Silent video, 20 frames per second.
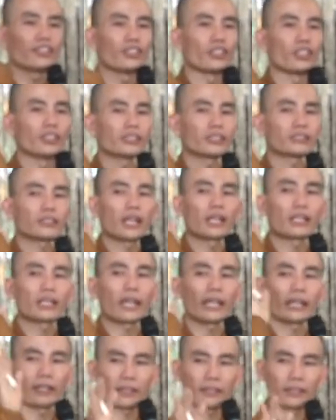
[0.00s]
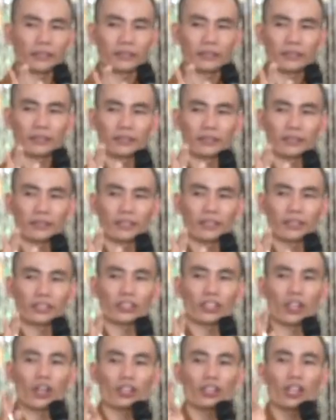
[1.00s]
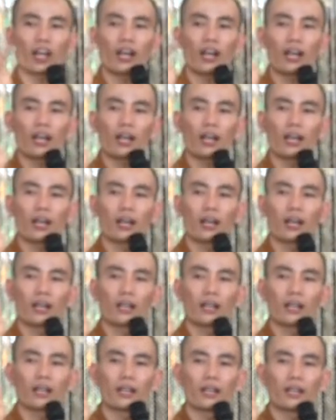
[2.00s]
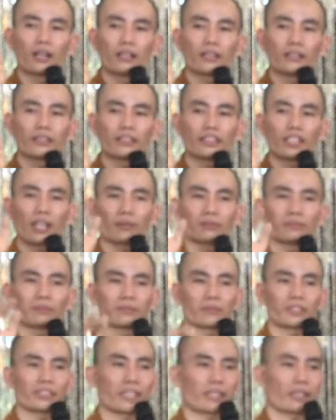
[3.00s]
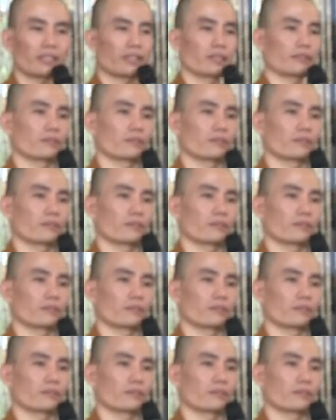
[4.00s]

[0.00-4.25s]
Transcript: giữ cái thân này cho nó trong sạch.